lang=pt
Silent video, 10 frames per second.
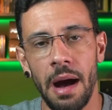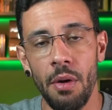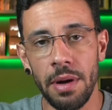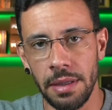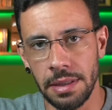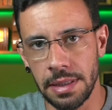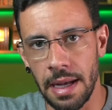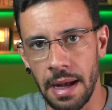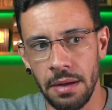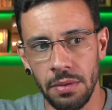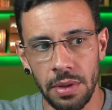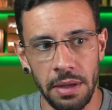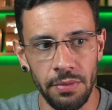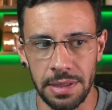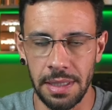alcançar o
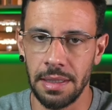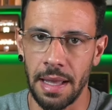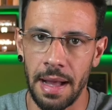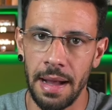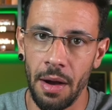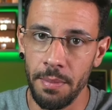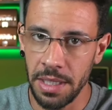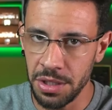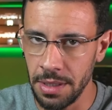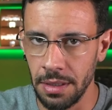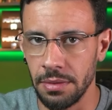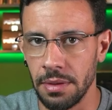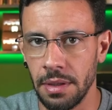que você está almejando.